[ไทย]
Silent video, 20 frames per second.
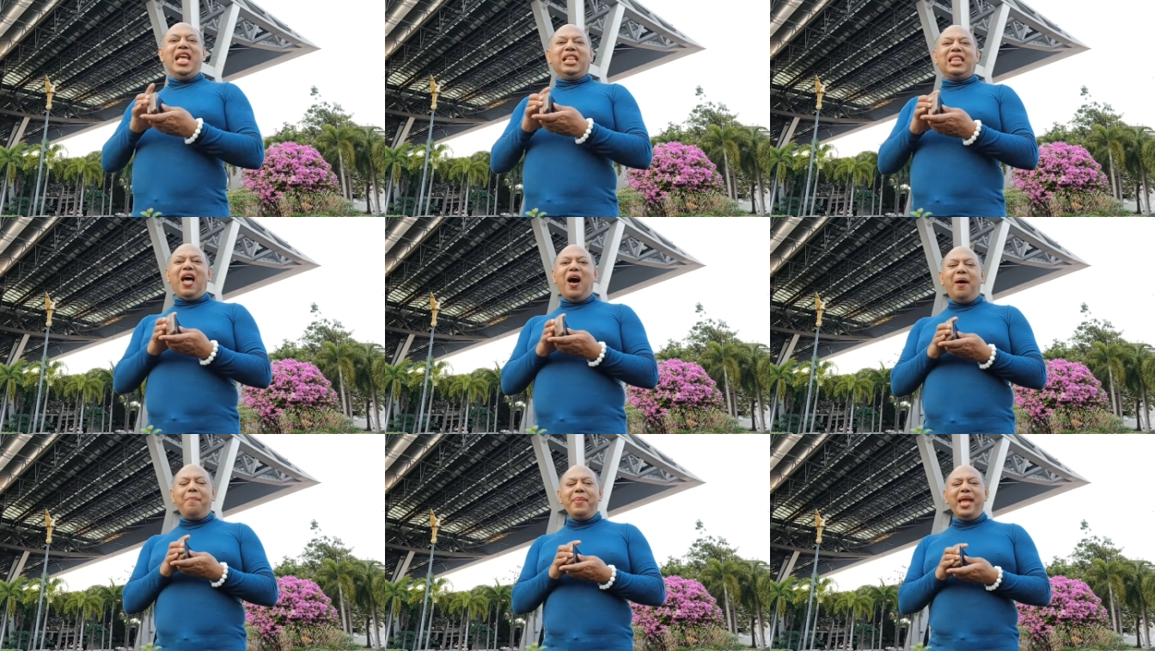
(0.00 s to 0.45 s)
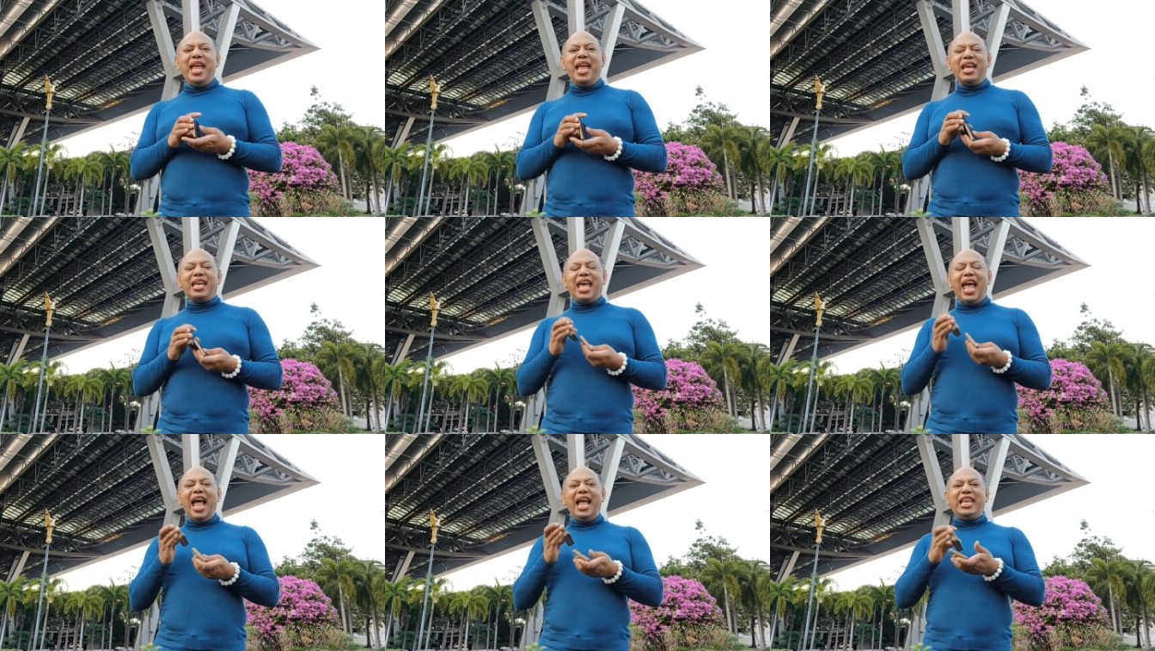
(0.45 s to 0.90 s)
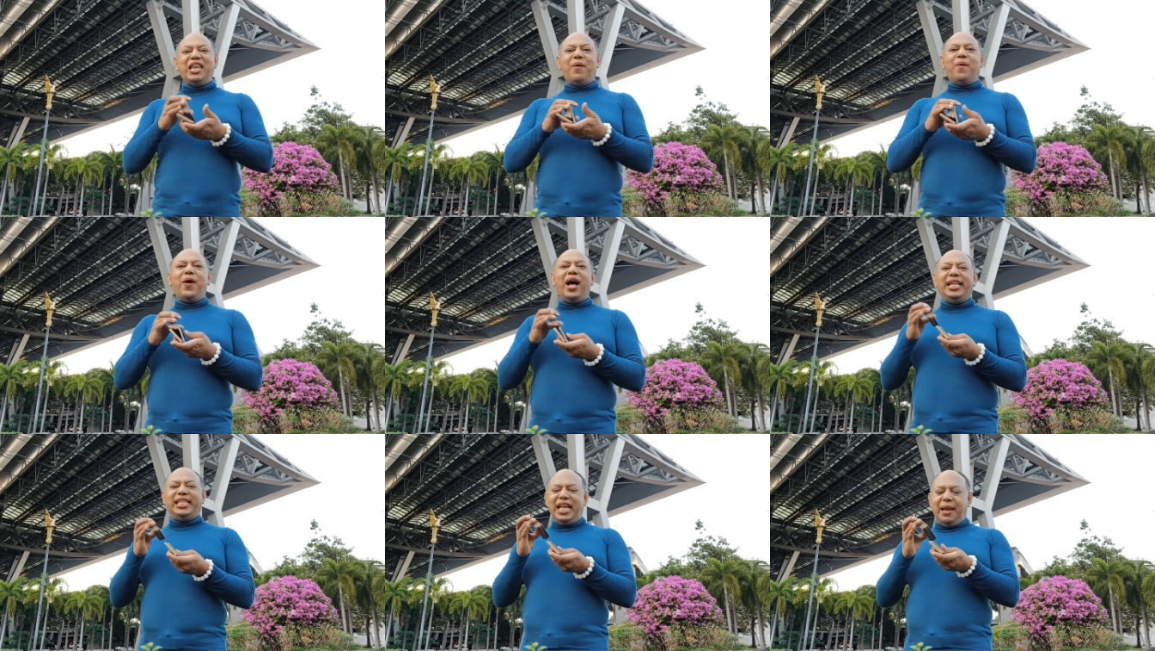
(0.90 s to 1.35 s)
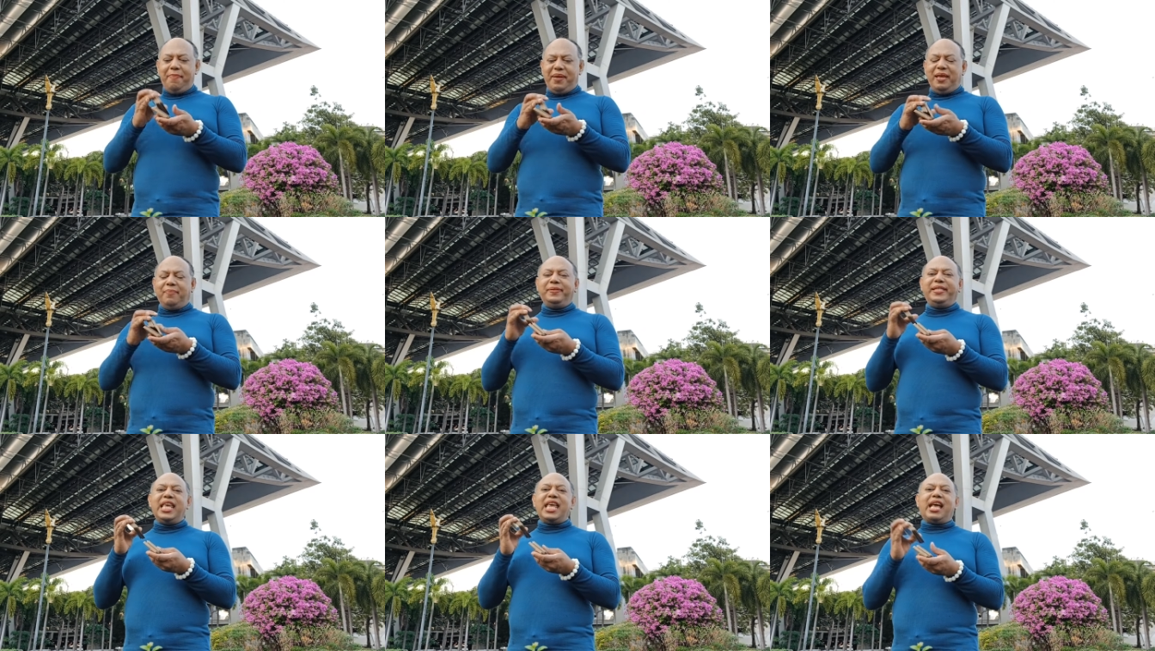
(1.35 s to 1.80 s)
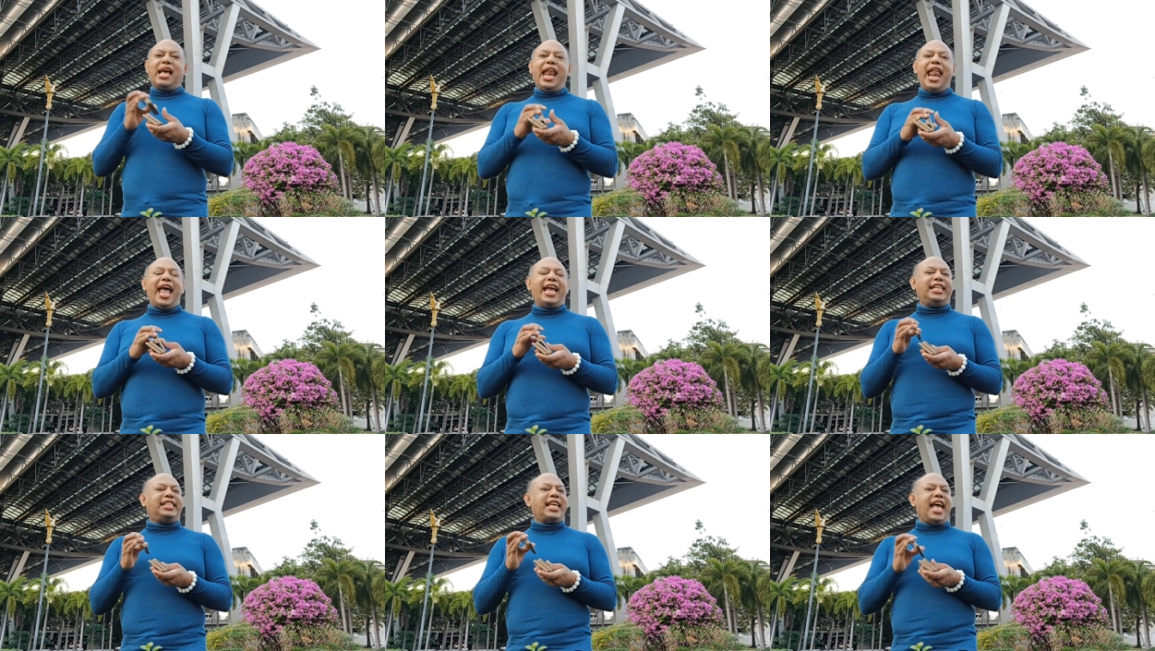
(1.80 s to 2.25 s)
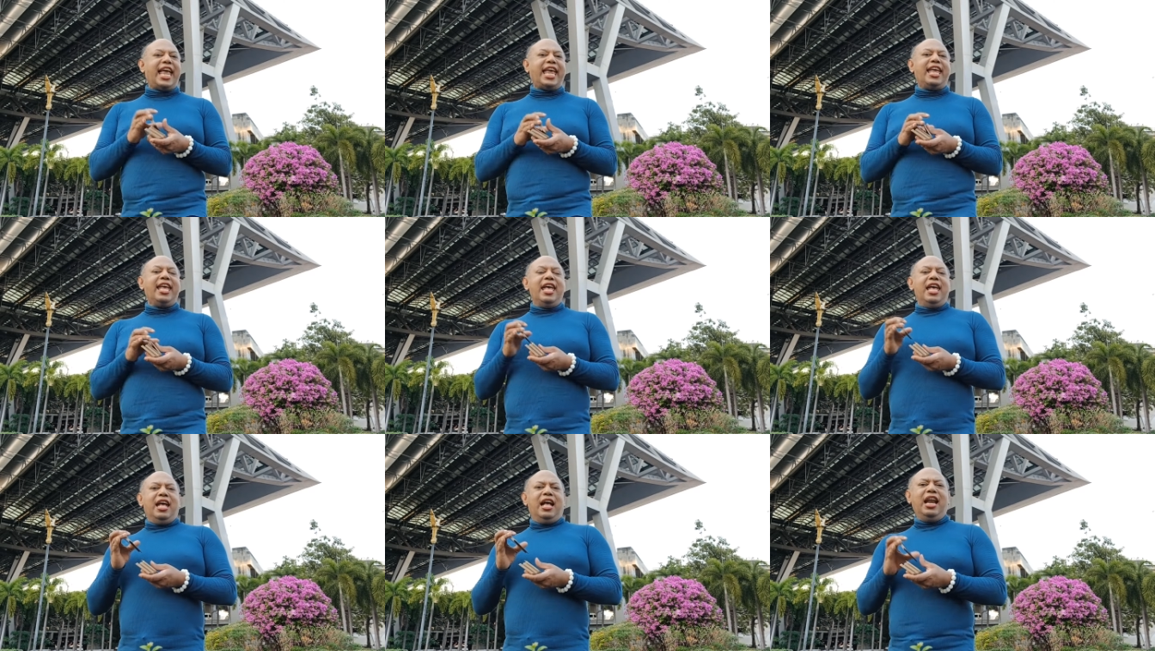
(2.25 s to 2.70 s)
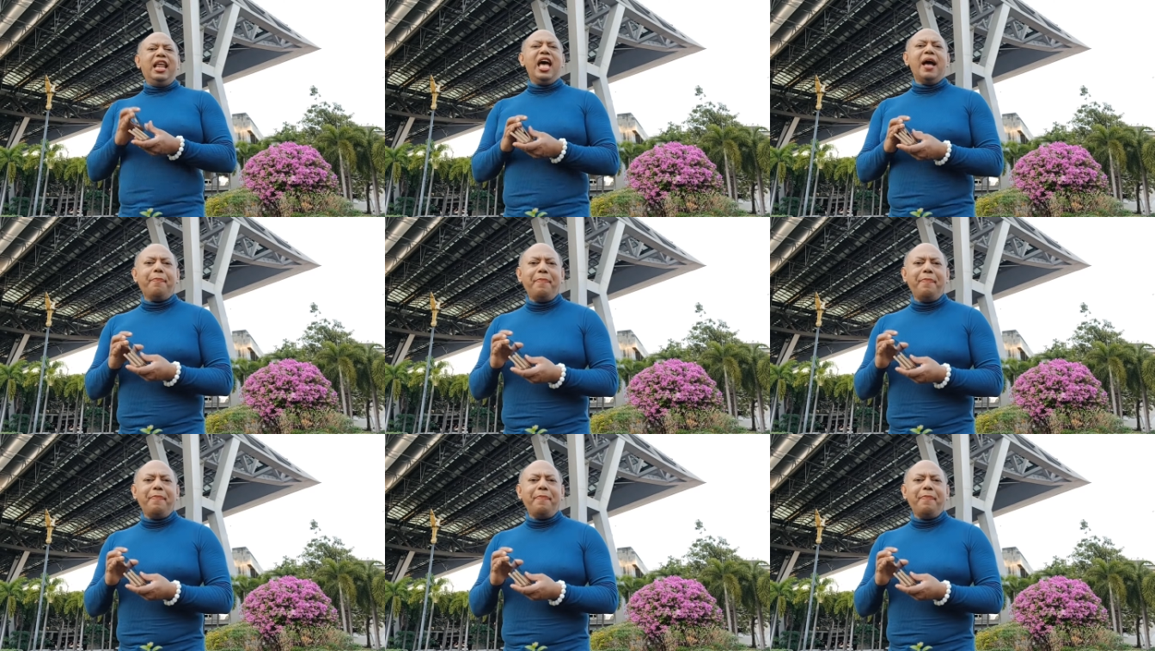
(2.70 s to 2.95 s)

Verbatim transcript: ต่อมาค่ะเดี๋ยวอาจารย์ยิปซีใครใจเลือก